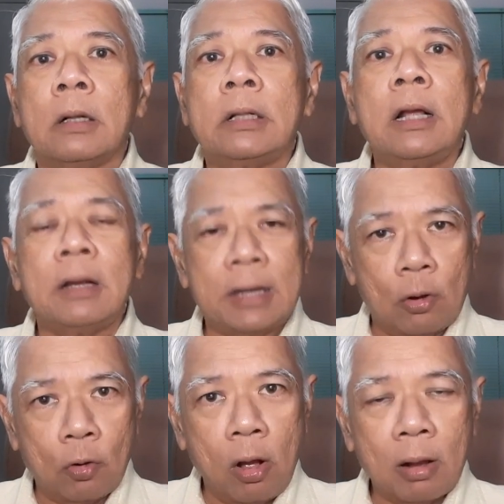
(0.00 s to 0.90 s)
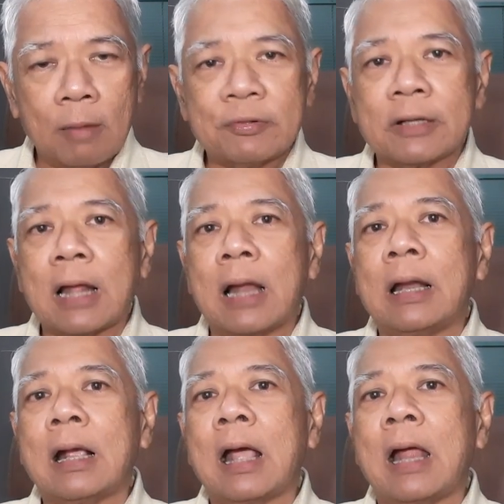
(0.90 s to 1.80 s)
ซึ่งเกี่ยวข้องกับสถาน
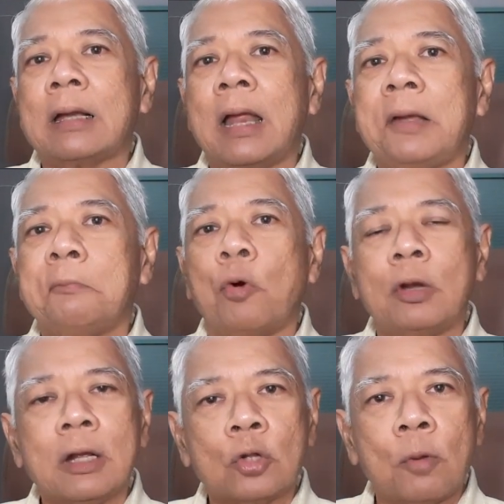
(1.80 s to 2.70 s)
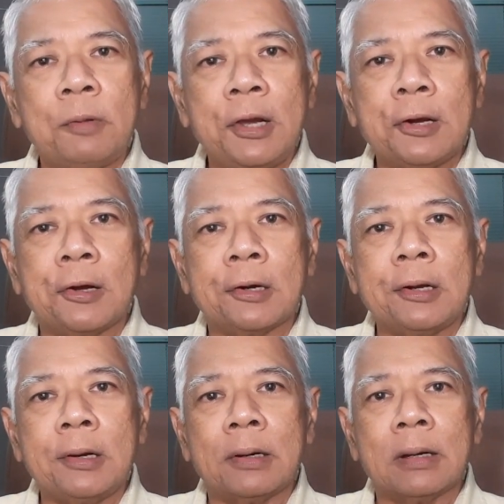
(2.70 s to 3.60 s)
การณ์นั้นผลกระทบที่เกิด
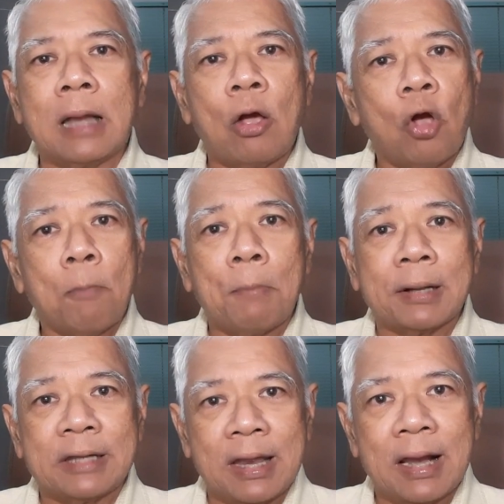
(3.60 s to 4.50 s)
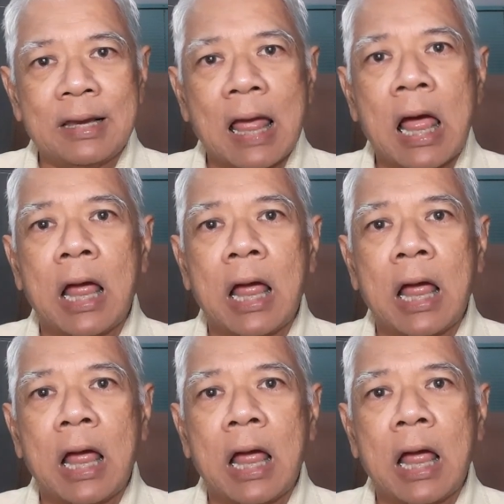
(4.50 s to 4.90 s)
ขึ้นแล้วก็ปฏิกิริยา